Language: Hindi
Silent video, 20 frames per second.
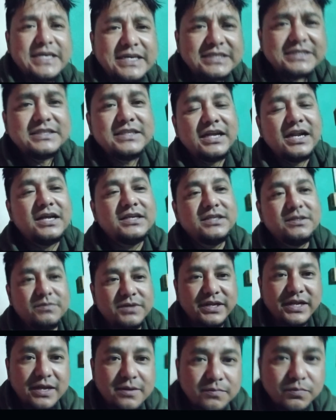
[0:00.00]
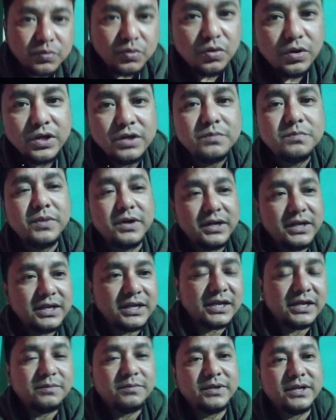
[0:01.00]
किस तरह से मेरे एम्प्लॉय
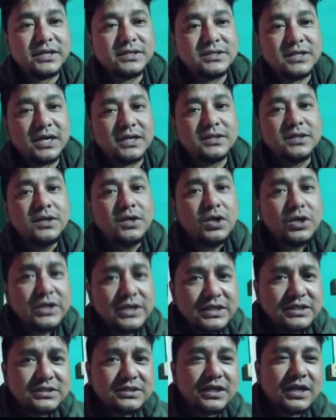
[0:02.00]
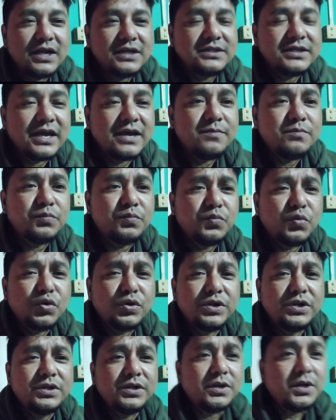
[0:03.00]
बने रहे मेरे साथ किस तरह से
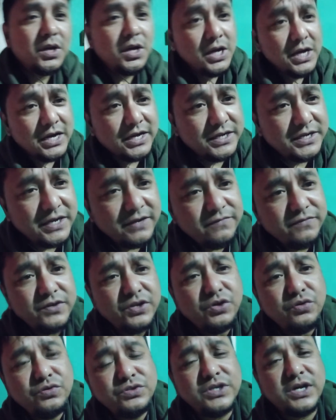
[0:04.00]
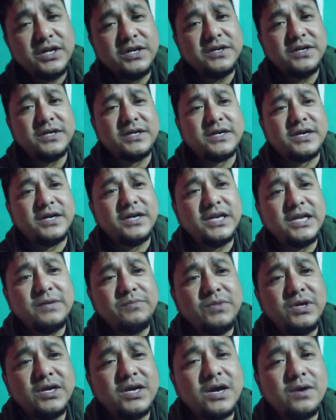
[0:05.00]
एम्प्लॉय रेवेन्यू जनरेट
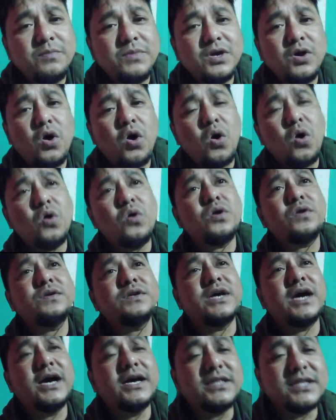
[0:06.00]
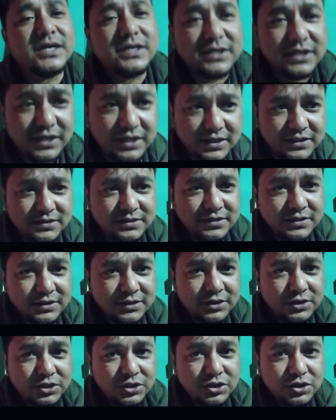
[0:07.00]
करने में हमें और सहायता
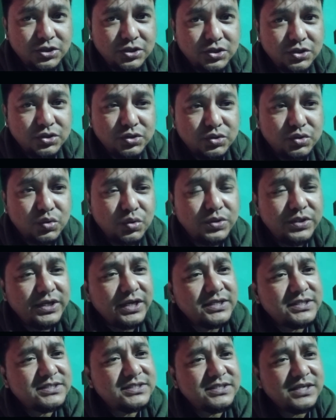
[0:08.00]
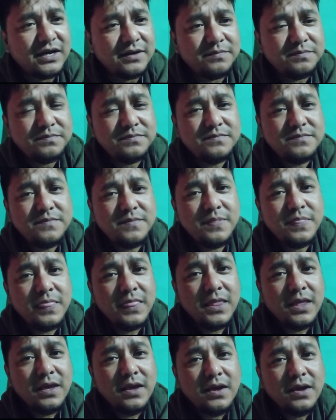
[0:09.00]
करे तो ये सब
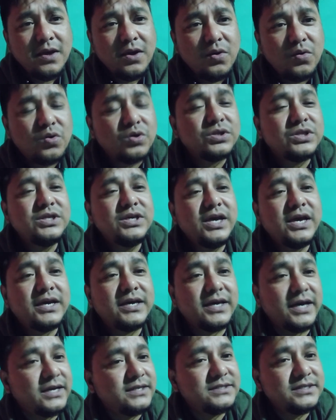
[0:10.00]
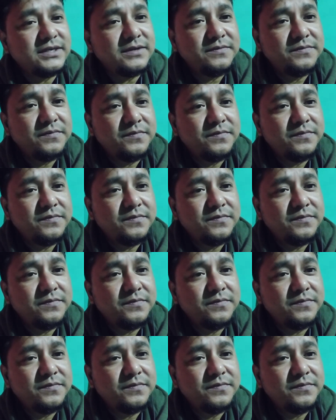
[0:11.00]
होती है कैसे